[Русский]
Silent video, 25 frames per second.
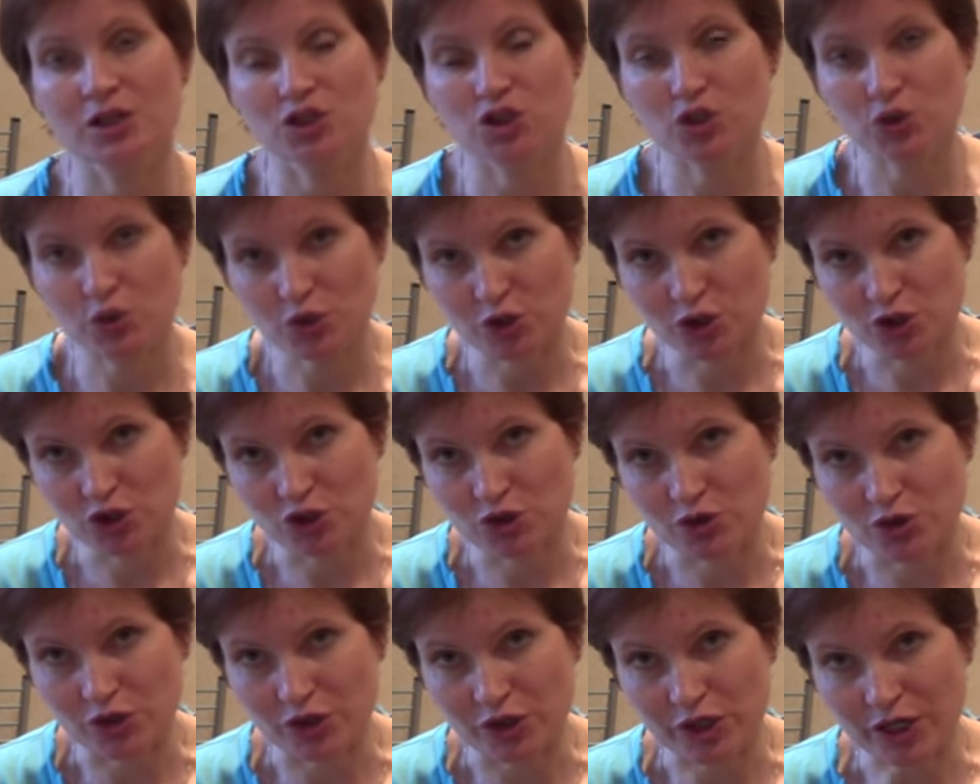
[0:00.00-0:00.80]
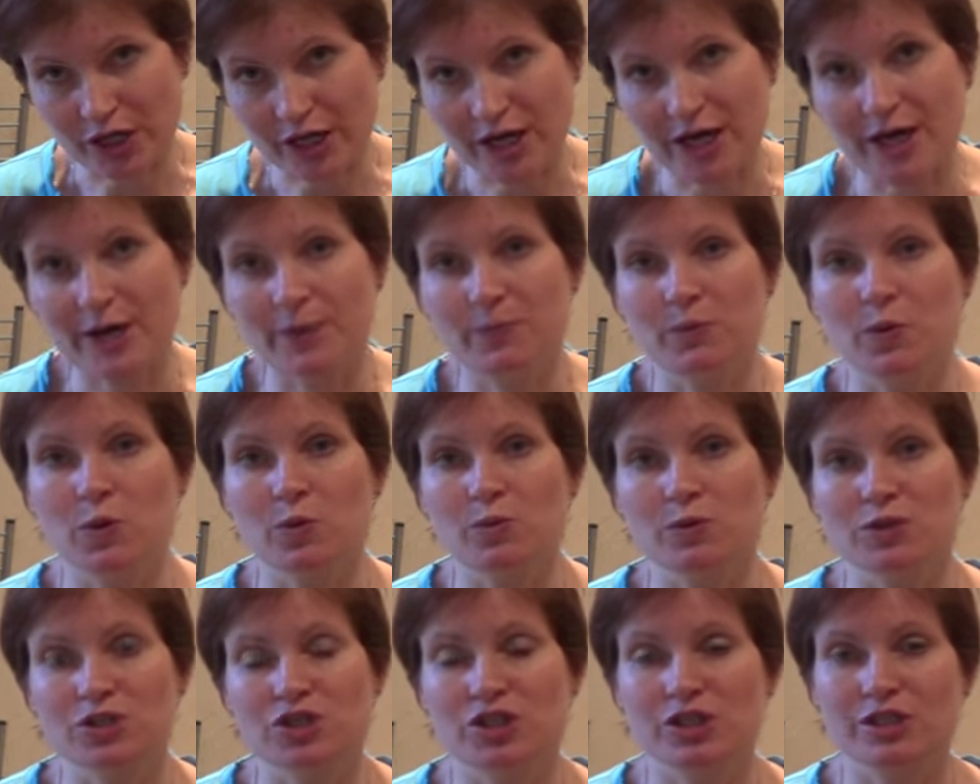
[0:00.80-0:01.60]
что еще? Какая
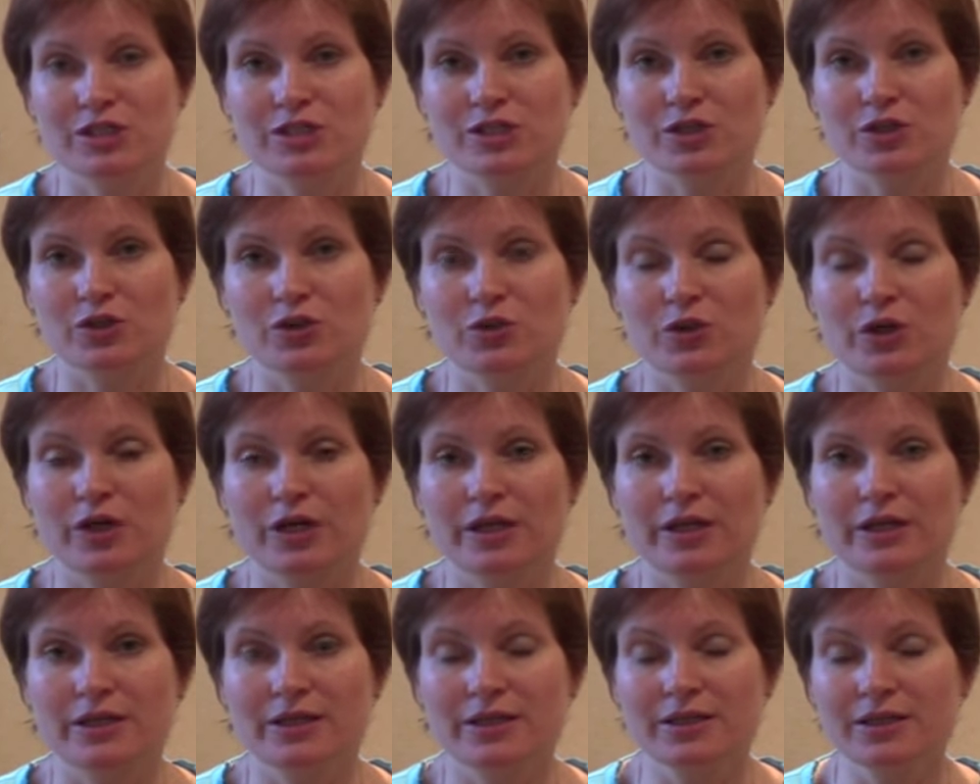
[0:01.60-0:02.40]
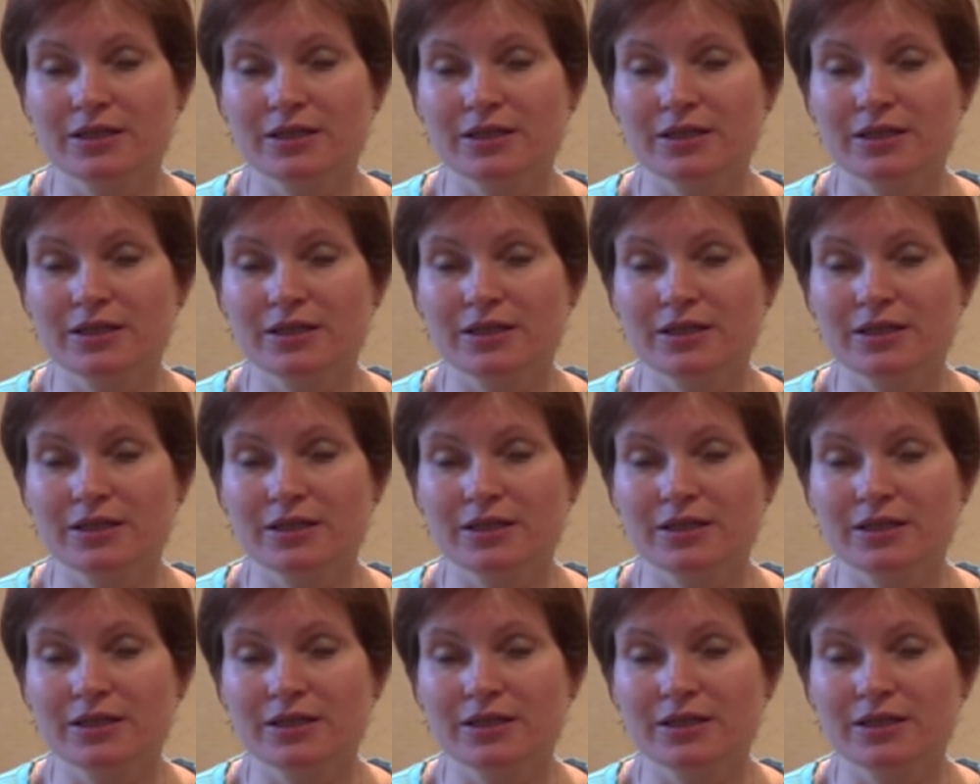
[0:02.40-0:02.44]
помощь здесь актуальна?